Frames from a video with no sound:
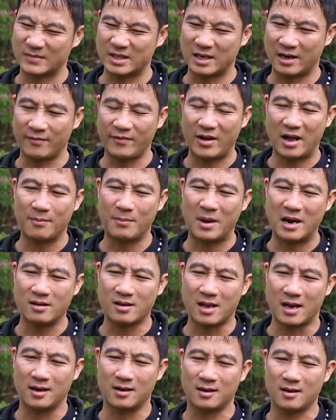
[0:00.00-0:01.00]
Để và bàn
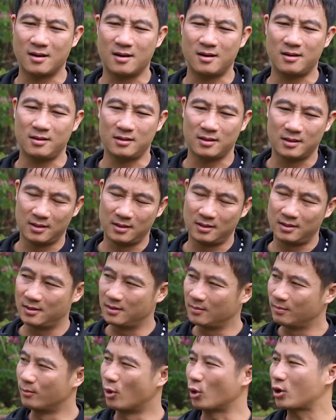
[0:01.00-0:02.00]
thắng ngỡ
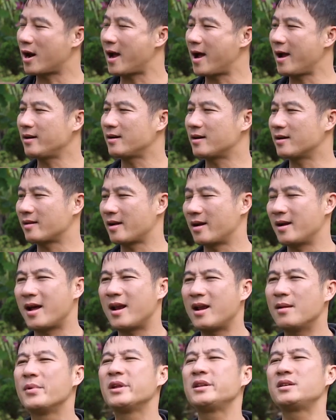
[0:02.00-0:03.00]
một hai trận Thái
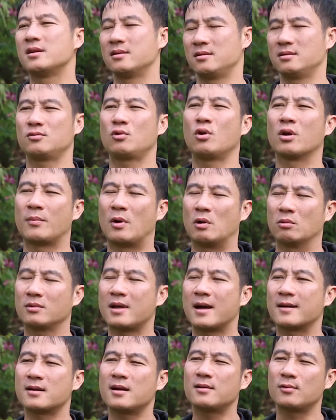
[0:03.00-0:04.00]
Lan là minh chứng quả bóng
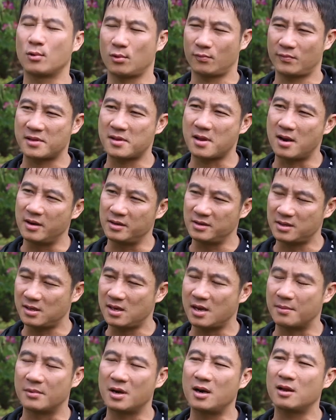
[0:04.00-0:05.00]
tạt rất tốt và Tiến Linh dứt
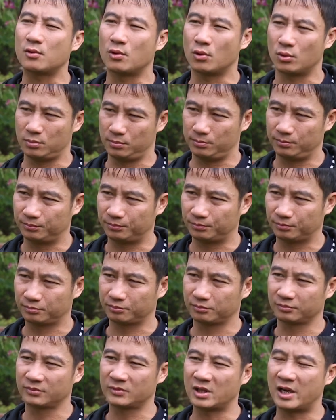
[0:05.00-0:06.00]
điểm rất là tốt.
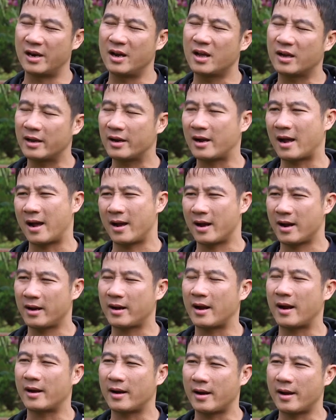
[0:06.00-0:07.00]
Đấy là cái cái
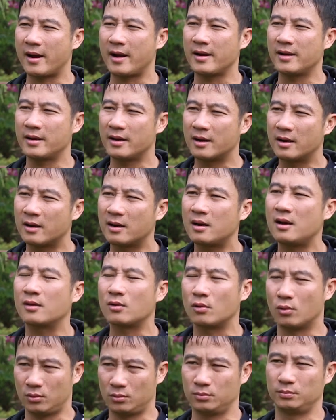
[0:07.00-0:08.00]
cái cái anh nghĩ là rất là
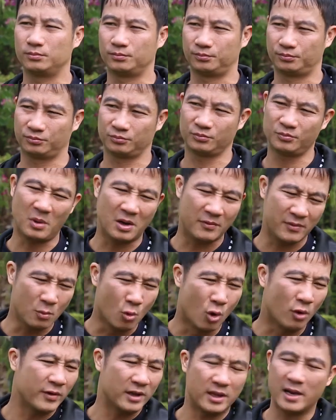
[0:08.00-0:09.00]
tốt. Bởi vì
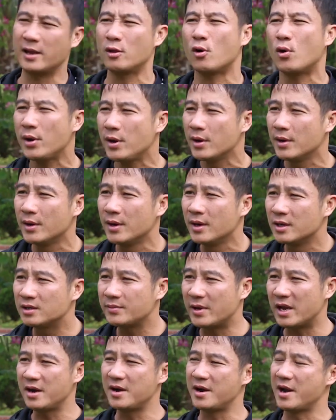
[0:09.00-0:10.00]
buộc phải thế thôi.
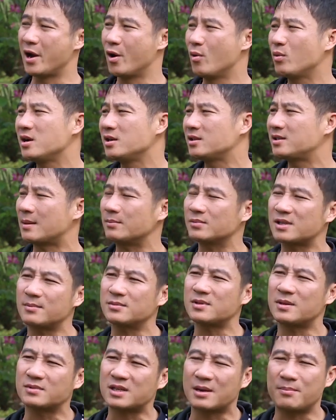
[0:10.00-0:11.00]
Chứ bây giờ nếu cứ chăm
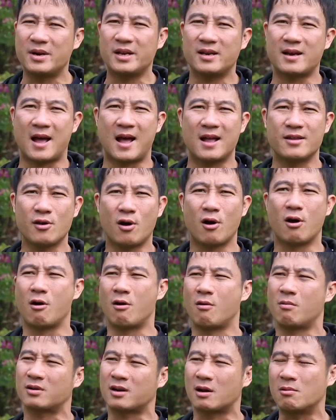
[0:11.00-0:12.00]
chăm chăm chăm mình đá
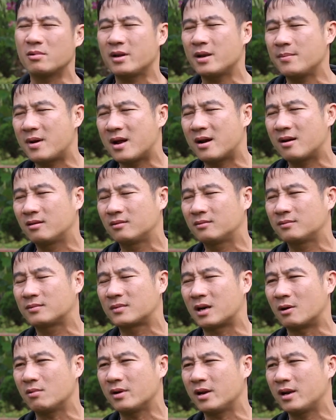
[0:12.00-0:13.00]
nhỏ trong khi mà
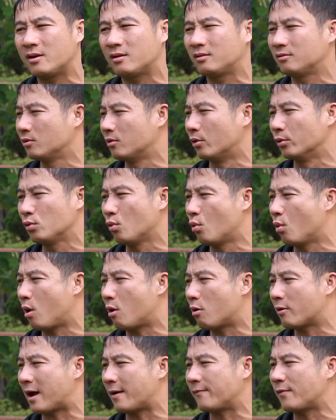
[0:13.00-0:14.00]
trong khi đối thủ
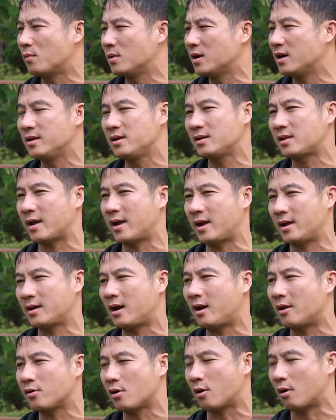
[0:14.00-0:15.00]
họ đá phòng ngự như thế
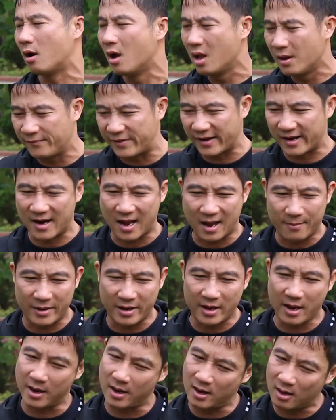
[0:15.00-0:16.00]
rất là nhỏ. Việt Nam
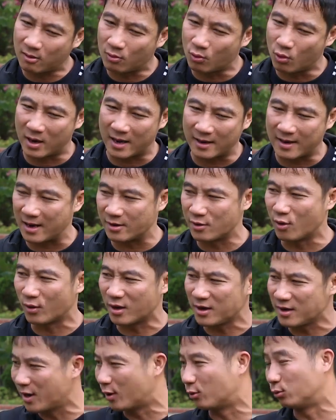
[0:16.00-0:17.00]
anh để ý là cố gắng đá nhỏ
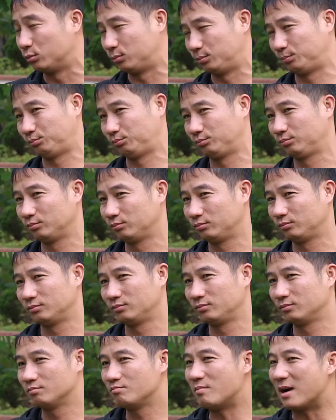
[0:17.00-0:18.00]
rất nhiều.
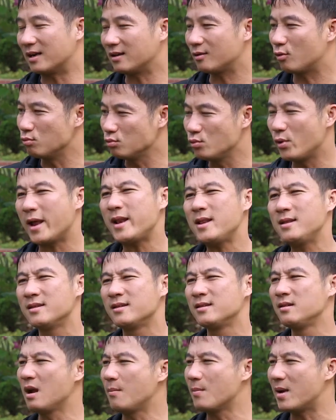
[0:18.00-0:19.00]
Mặc cũng nhuyễn
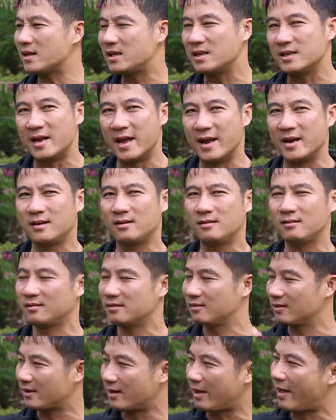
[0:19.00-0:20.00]
nhưng mà chỉ đến
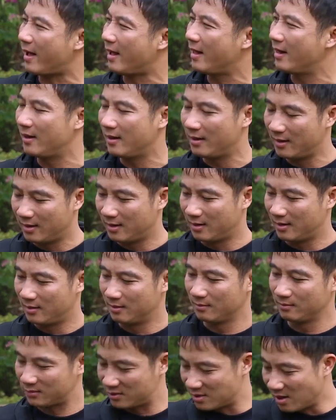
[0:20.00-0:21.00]

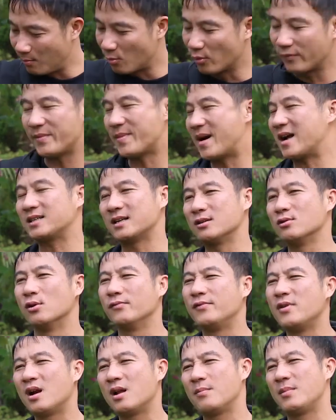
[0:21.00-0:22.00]
trước một phần ba sân đối
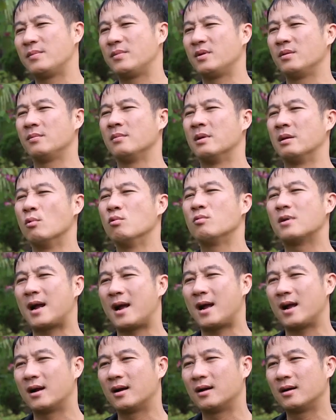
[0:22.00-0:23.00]
phương là mình bị bị bung ra,
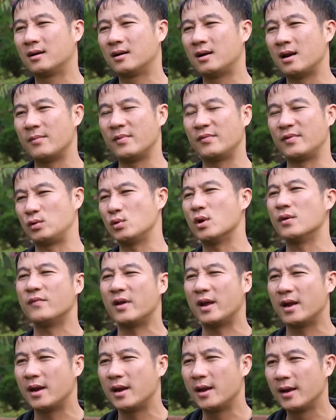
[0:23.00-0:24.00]
là mình bị truyền
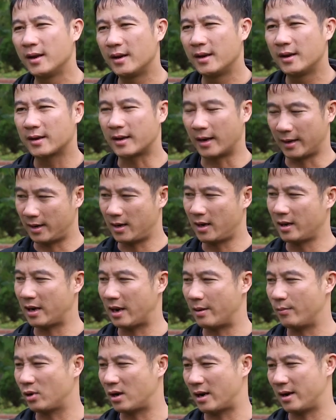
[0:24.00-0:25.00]
về. Cái đấy là
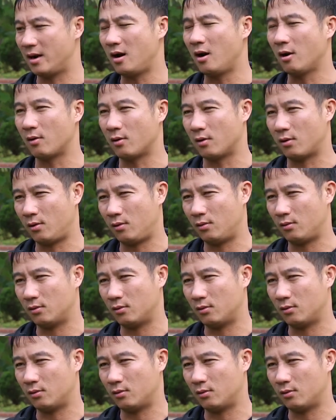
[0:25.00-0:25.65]
cả một cái rất là khó.